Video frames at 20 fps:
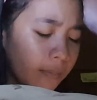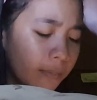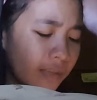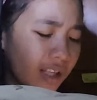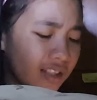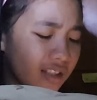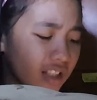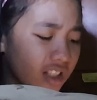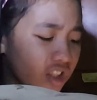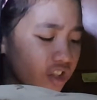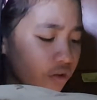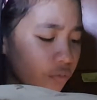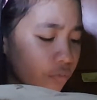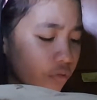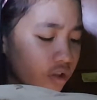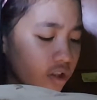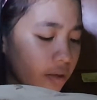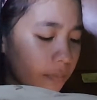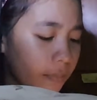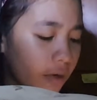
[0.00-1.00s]
Message mo
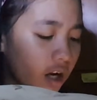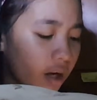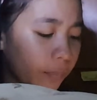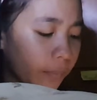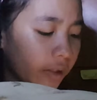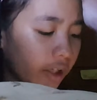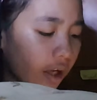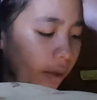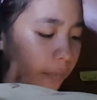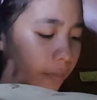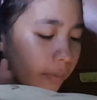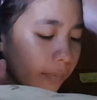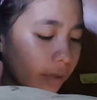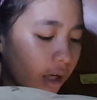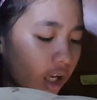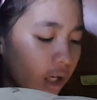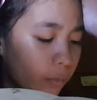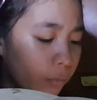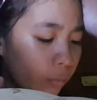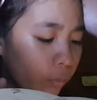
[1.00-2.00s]
sa mga
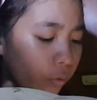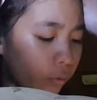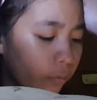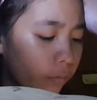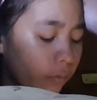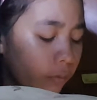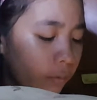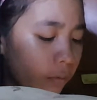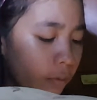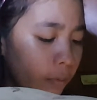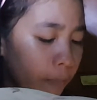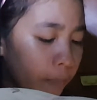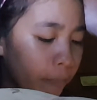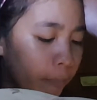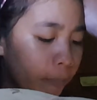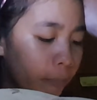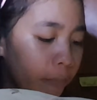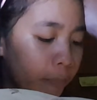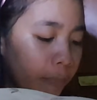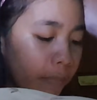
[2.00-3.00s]
pinakamamahal mo,
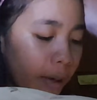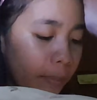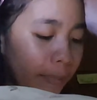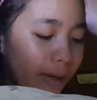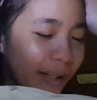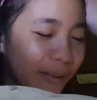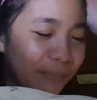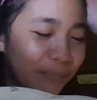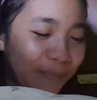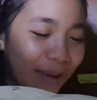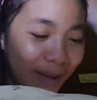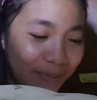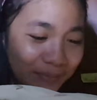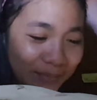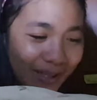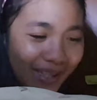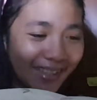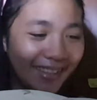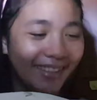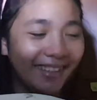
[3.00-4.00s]
mama at
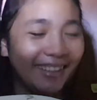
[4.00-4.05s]
papa.